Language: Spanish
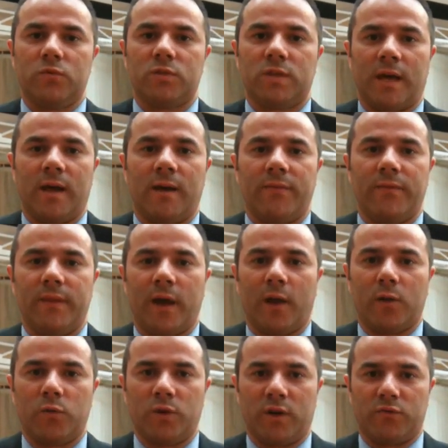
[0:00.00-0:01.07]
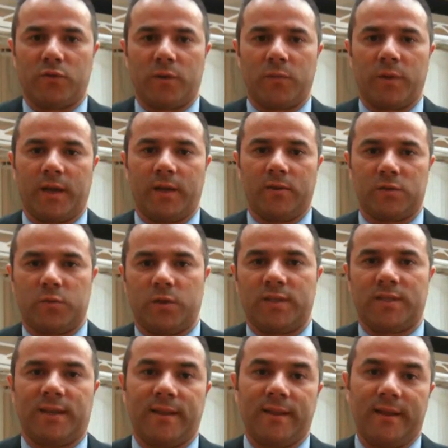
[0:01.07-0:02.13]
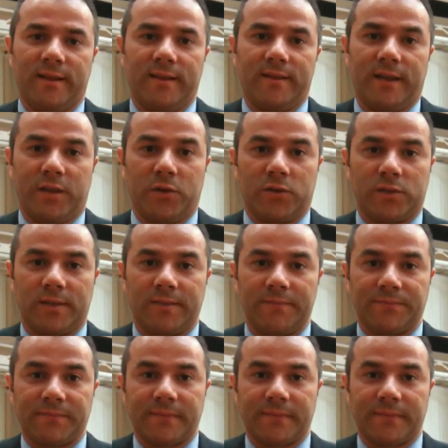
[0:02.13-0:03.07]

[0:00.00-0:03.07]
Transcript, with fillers: usada de alguna forma que nos puede ser dañosa.